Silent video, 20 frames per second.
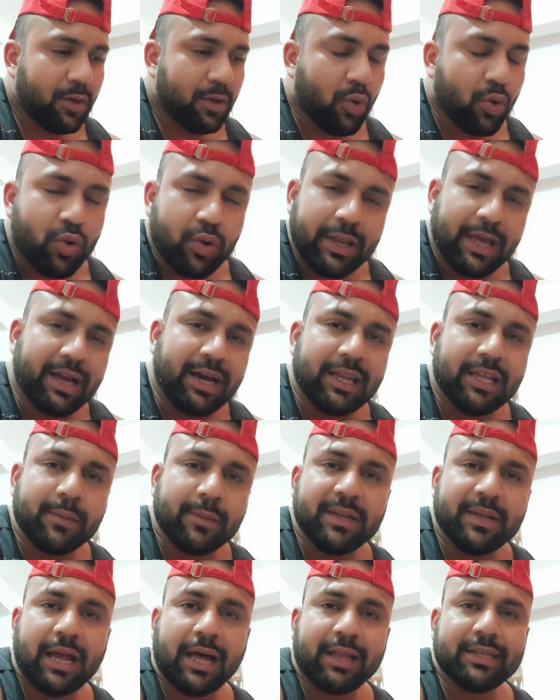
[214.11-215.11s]
लोगों ने
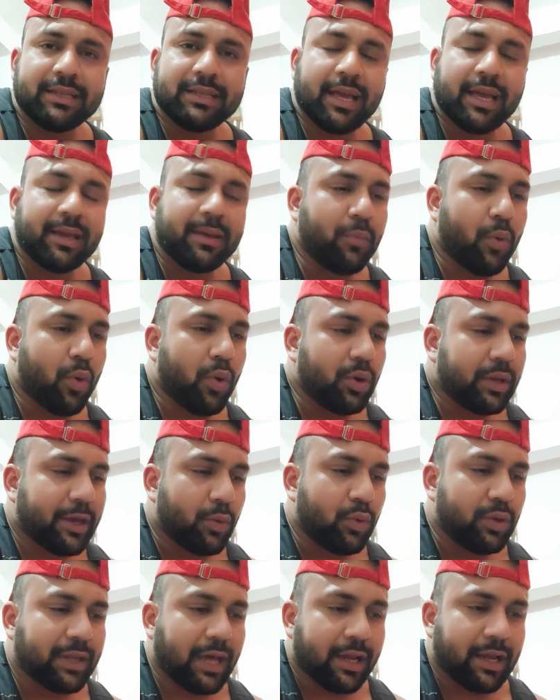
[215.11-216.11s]
गलत बना देते हैं कि बोल
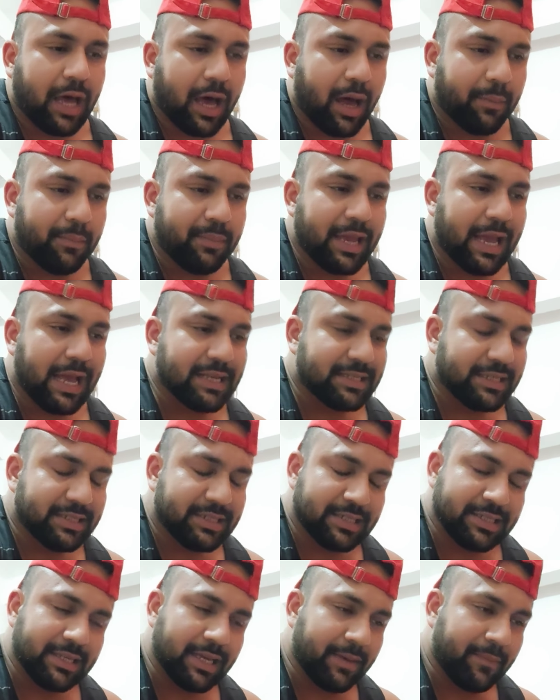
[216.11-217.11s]
के उल्टा नाम या ऐसी
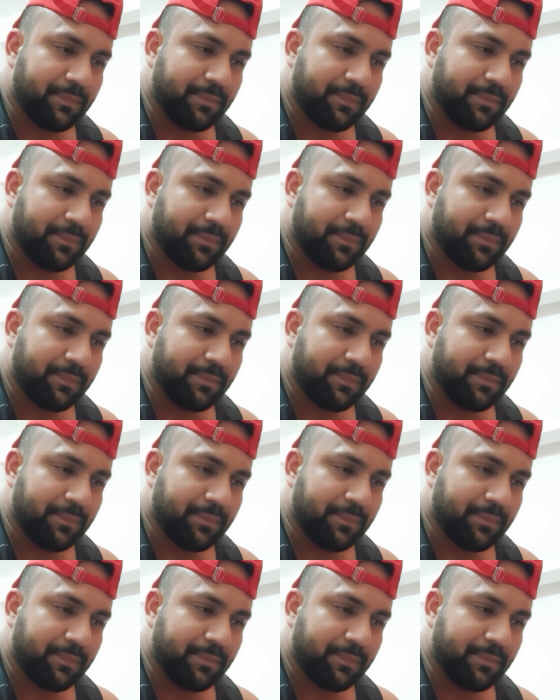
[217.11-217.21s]
चीज़ें